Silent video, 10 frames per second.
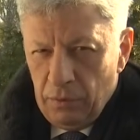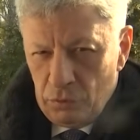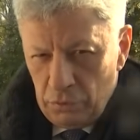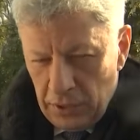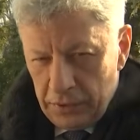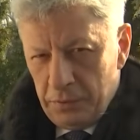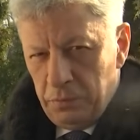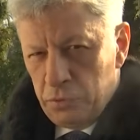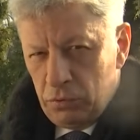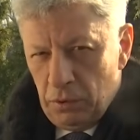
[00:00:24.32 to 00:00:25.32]
Вот у нас
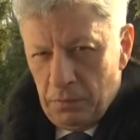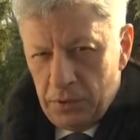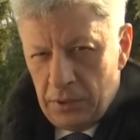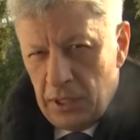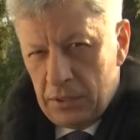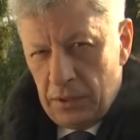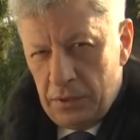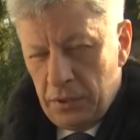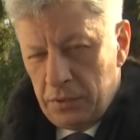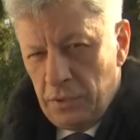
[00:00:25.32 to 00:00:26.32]
себестоимость газа
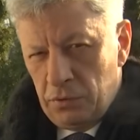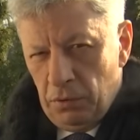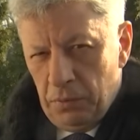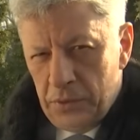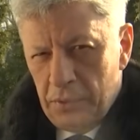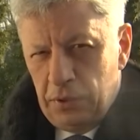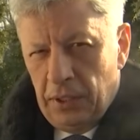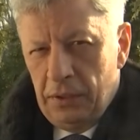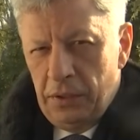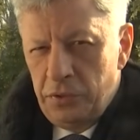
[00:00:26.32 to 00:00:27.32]
отечественной добычи
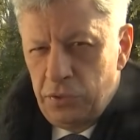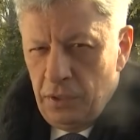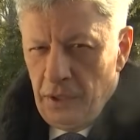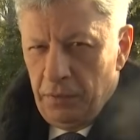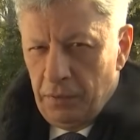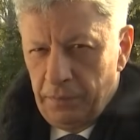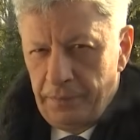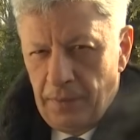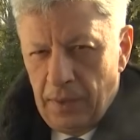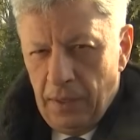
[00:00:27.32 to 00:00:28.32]
3 тысячи гривен.
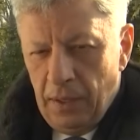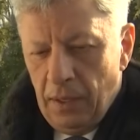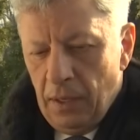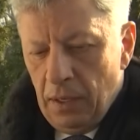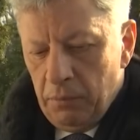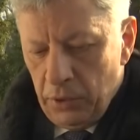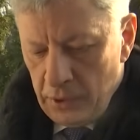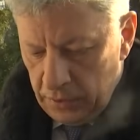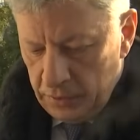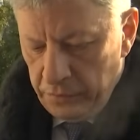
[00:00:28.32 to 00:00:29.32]
При
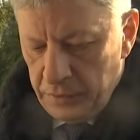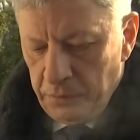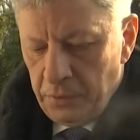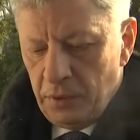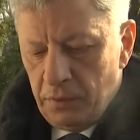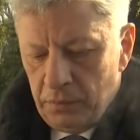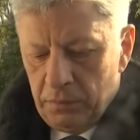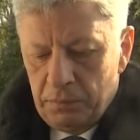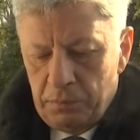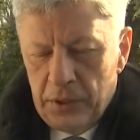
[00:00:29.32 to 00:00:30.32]
этом со
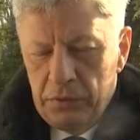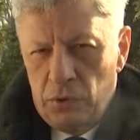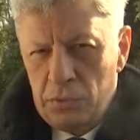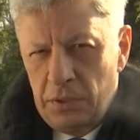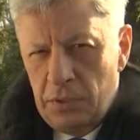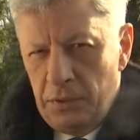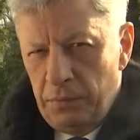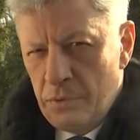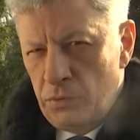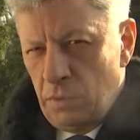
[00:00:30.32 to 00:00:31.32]
всеми производственная
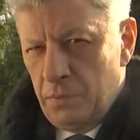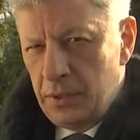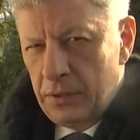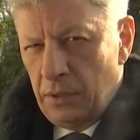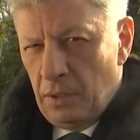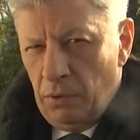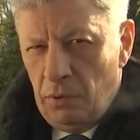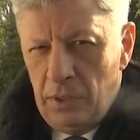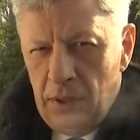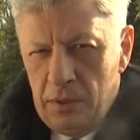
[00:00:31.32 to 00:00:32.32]
себестоимость,
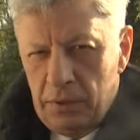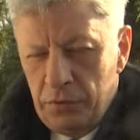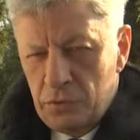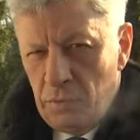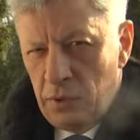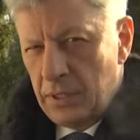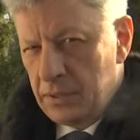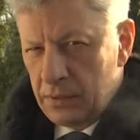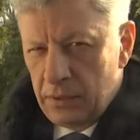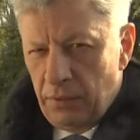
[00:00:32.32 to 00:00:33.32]
налоги, пенсионная
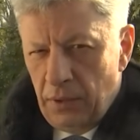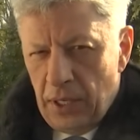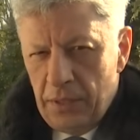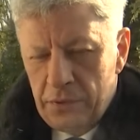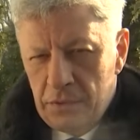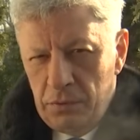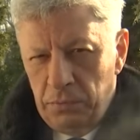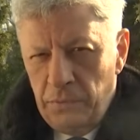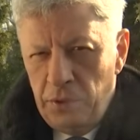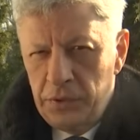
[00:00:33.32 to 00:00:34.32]
составляющая,
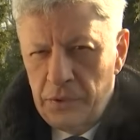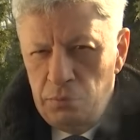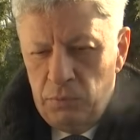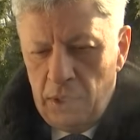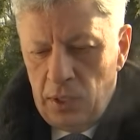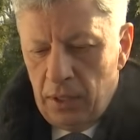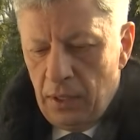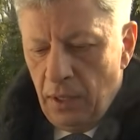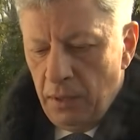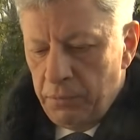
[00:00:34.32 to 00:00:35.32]
чтобы увеличить бурение.
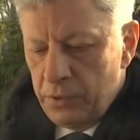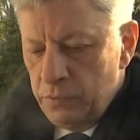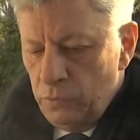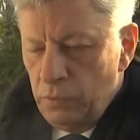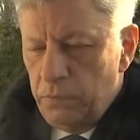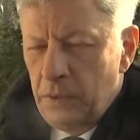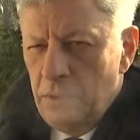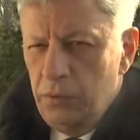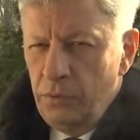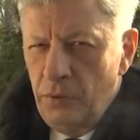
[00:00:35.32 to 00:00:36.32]
Почему
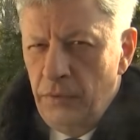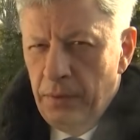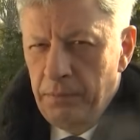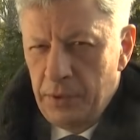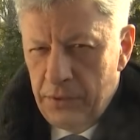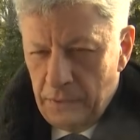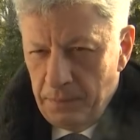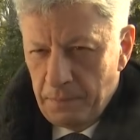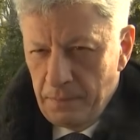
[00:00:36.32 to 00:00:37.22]
продают людям по 7?